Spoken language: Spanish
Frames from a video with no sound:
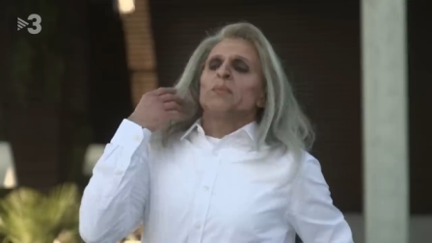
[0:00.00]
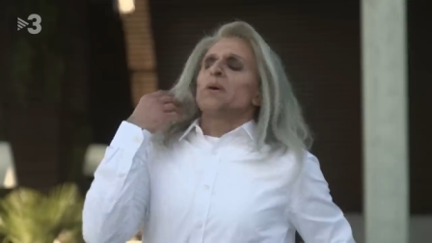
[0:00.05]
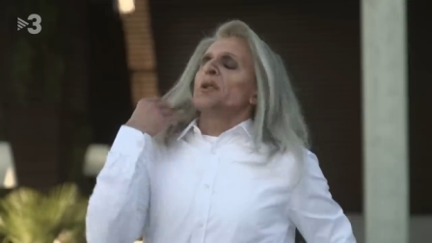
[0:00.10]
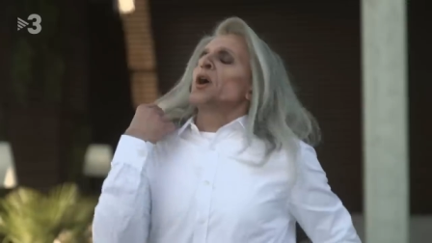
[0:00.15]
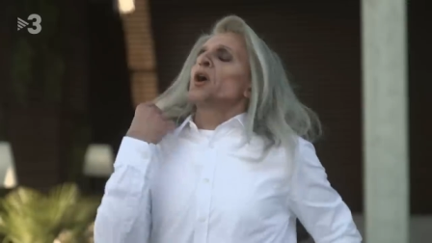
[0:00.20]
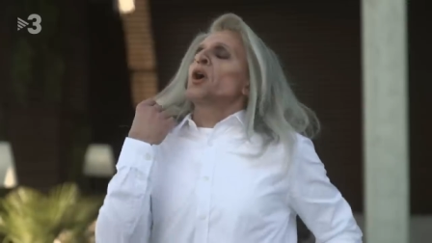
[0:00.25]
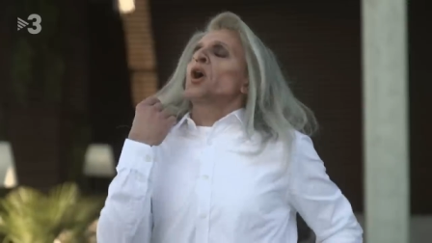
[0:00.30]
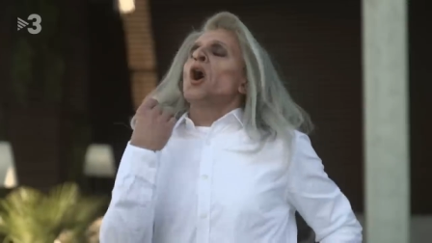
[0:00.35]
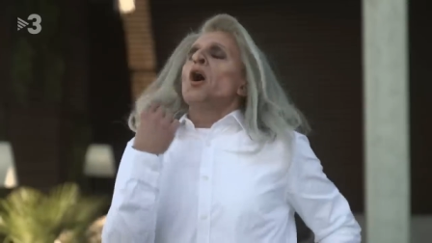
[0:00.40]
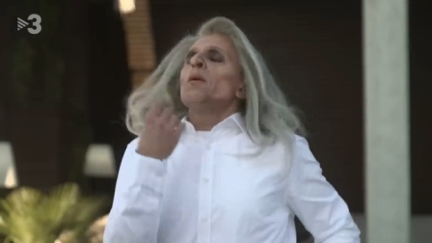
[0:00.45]

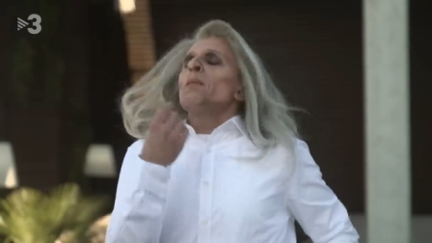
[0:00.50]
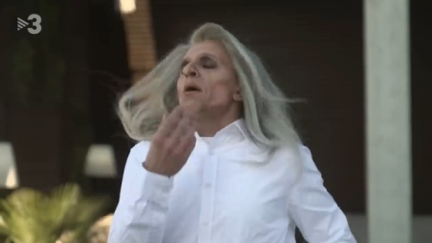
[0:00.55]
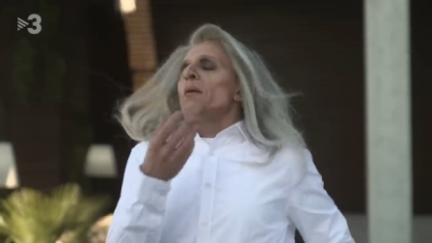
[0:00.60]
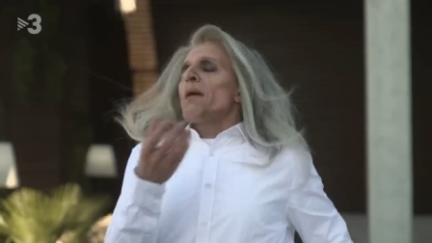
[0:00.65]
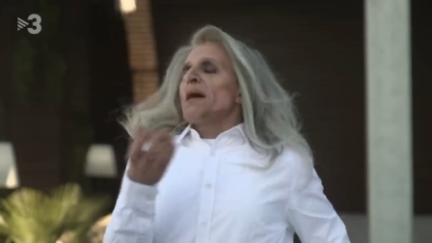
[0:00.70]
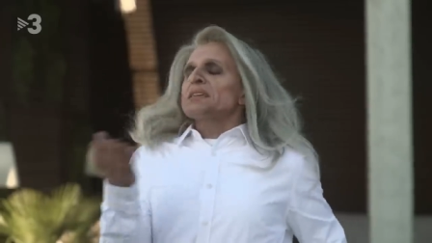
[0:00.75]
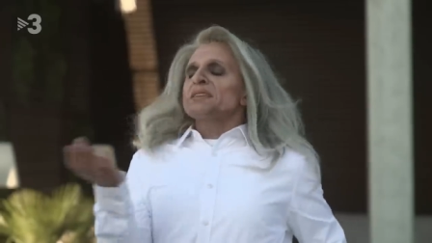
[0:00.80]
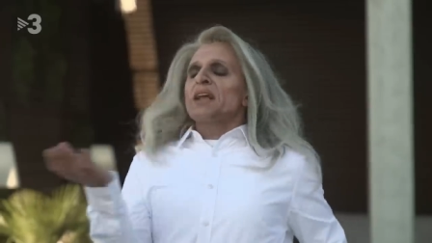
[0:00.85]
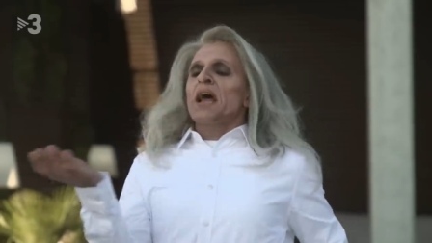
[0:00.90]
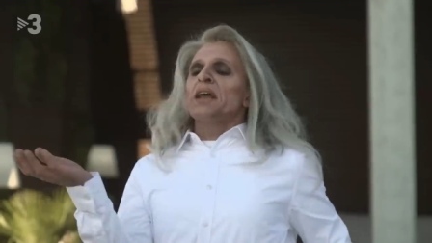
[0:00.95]
Pero ¿cómo
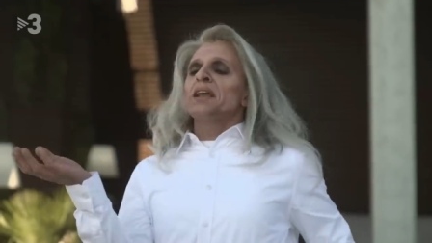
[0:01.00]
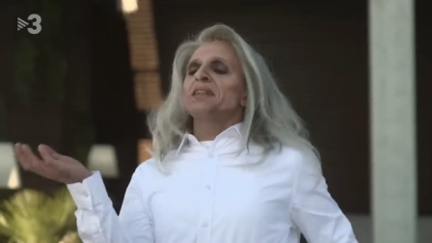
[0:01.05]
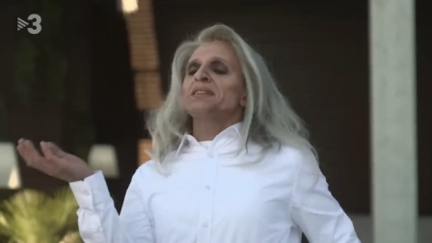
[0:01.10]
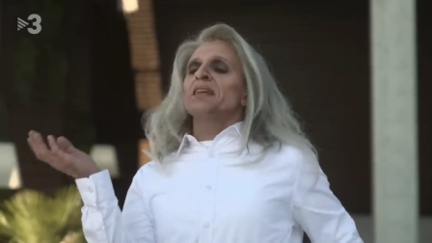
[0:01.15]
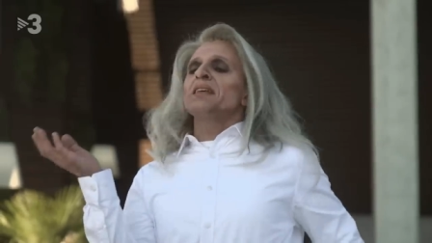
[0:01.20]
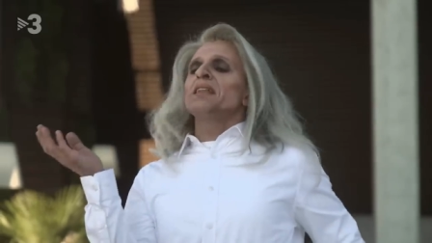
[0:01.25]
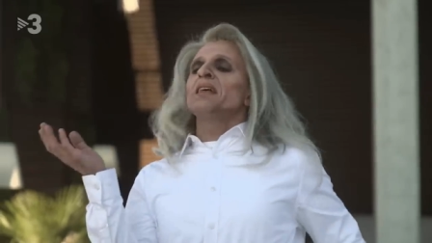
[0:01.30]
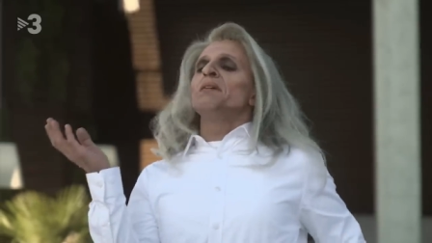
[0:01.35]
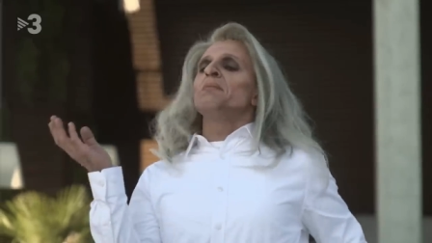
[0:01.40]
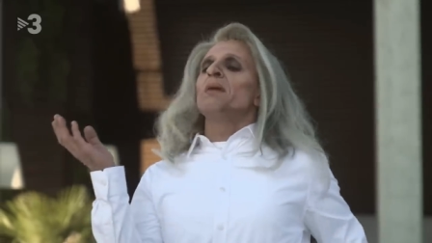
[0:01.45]
vas a
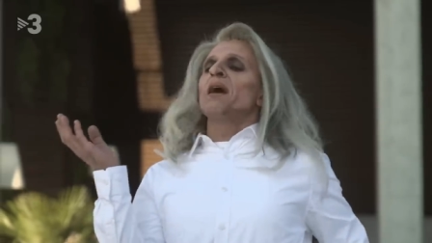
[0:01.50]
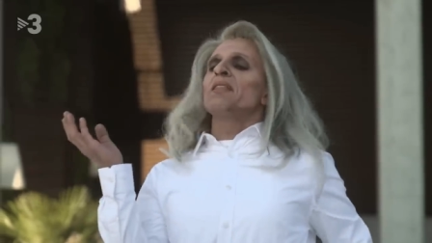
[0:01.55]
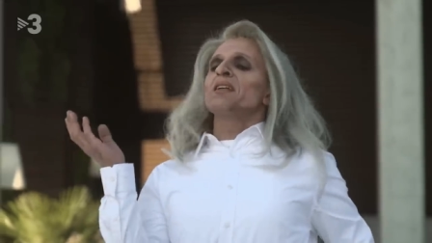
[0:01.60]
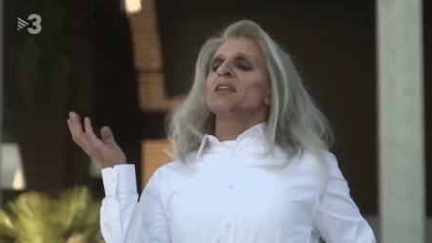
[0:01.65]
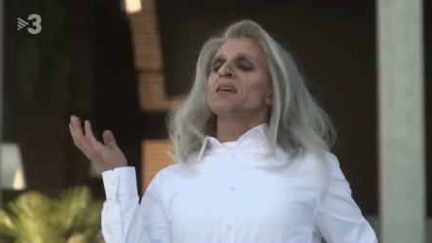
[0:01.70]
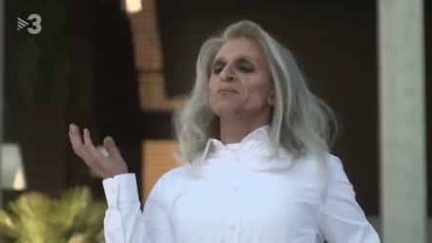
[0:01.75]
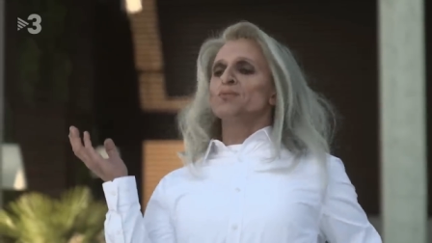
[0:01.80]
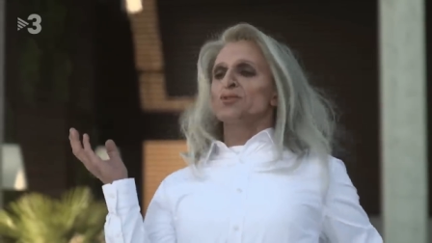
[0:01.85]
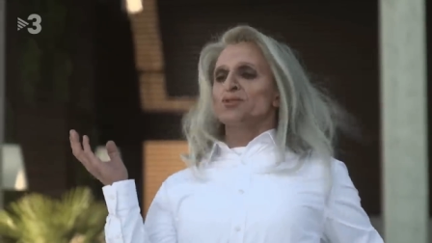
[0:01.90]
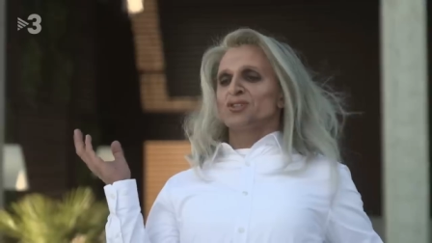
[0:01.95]
irte de
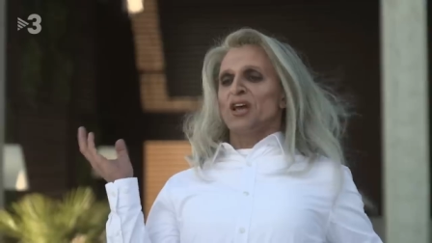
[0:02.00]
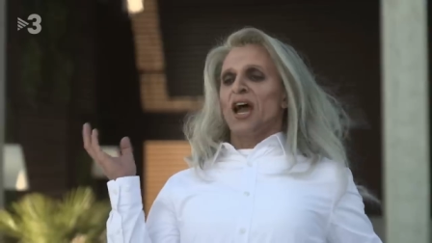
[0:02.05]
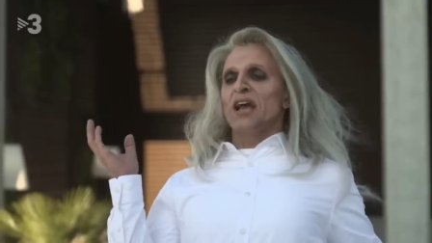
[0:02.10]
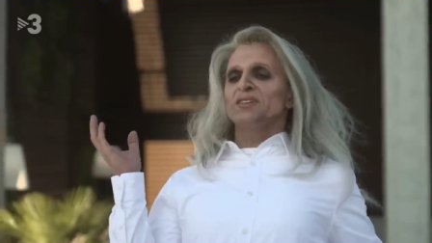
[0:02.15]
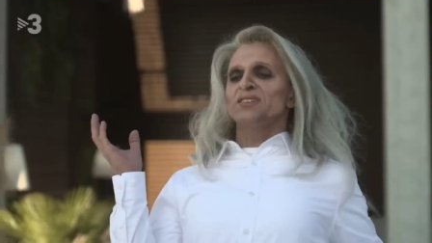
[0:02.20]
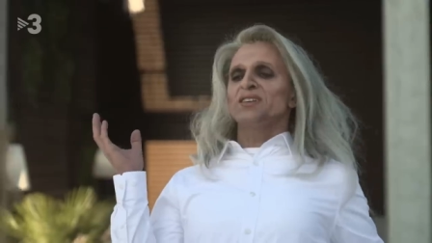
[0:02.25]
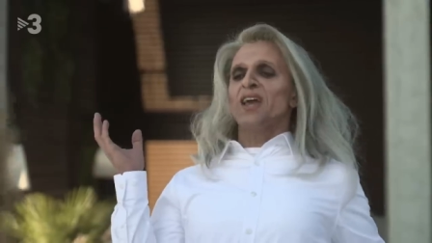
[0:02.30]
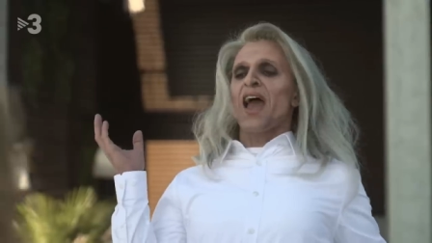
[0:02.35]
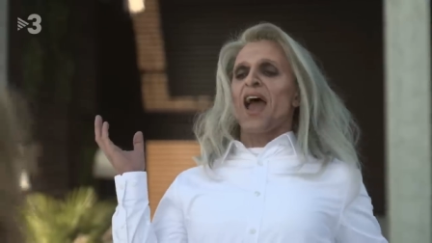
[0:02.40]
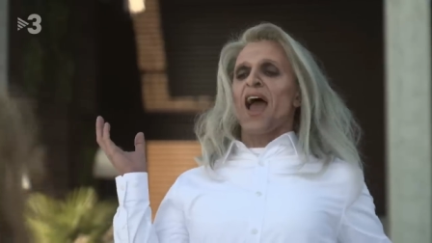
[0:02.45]
Madrid,
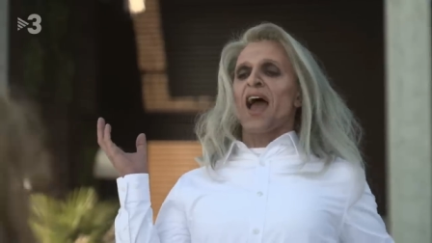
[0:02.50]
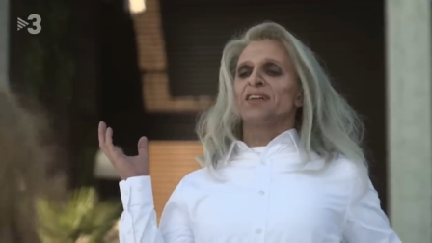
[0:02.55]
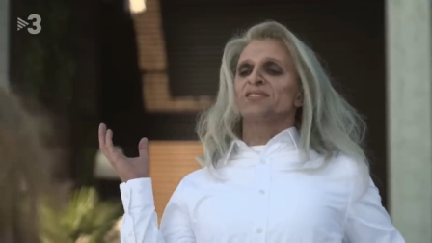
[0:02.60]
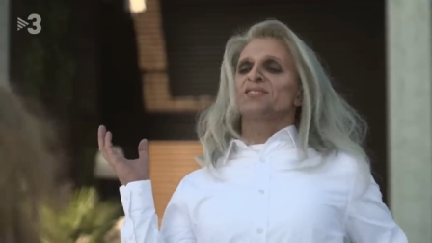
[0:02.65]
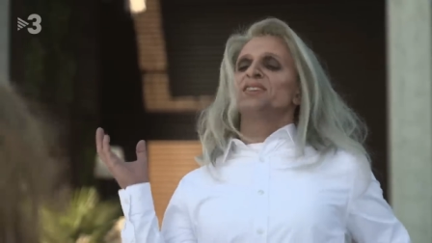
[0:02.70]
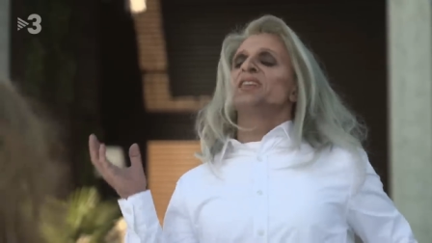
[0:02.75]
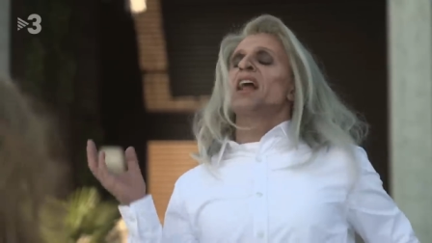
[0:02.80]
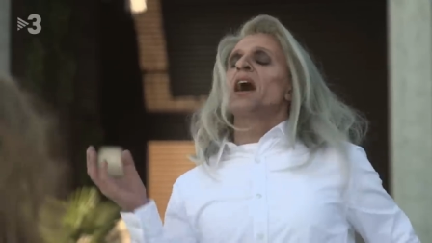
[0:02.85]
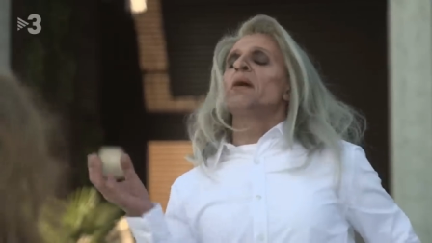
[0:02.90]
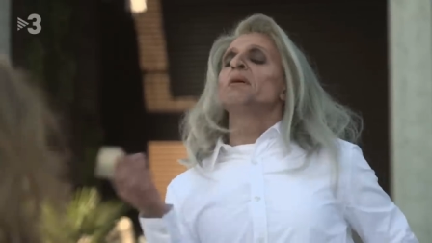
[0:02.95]
muchacha?
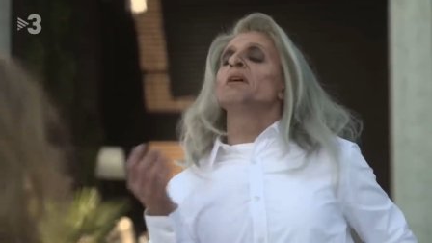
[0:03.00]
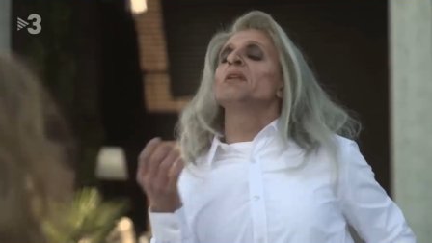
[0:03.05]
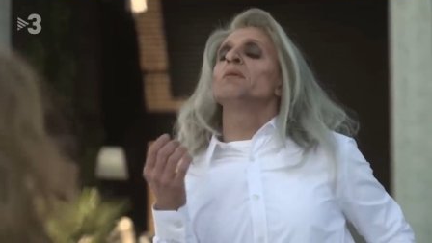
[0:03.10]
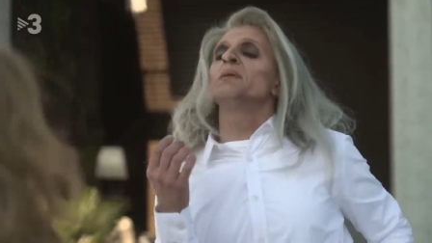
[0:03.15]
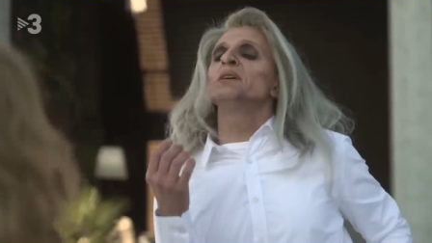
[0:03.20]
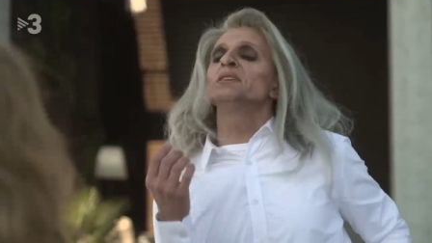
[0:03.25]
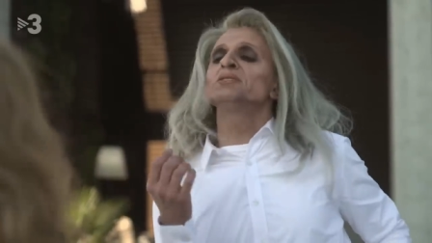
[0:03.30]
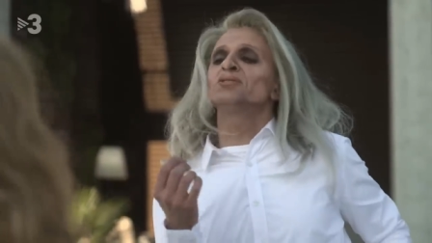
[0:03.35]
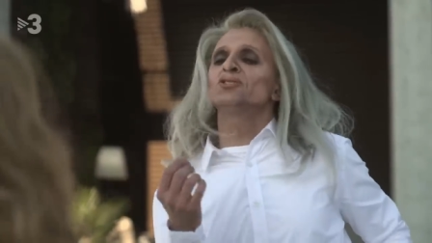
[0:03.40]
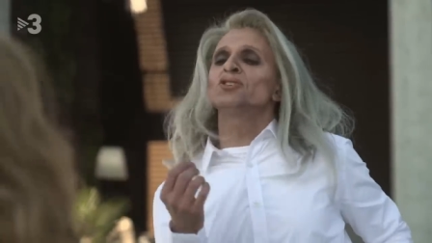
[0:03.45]
Sin haber
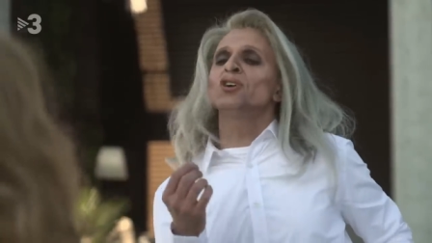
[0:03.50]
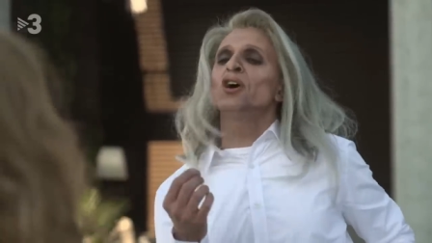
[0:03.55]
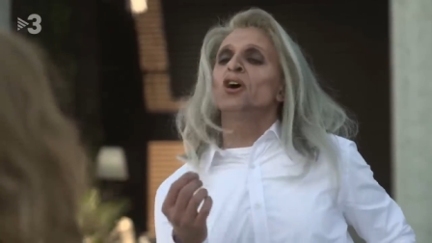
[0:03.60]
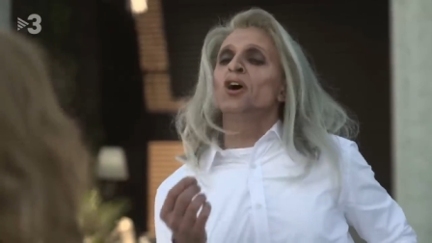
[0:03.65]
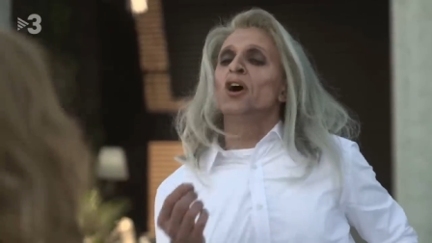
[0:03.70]
visto